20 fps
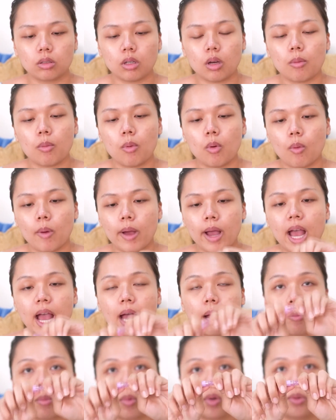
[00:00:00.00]
เขาบอกว่า
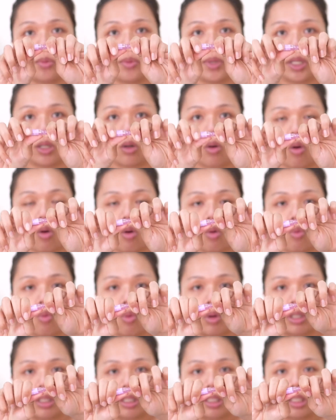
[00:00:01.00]
หักบริเวณคอข
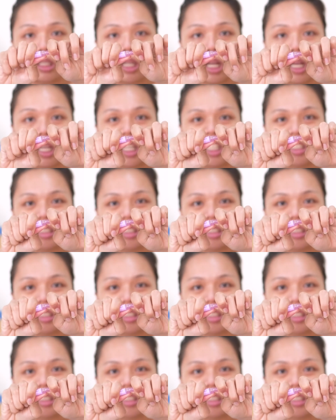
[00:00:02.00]
วดนี้นะ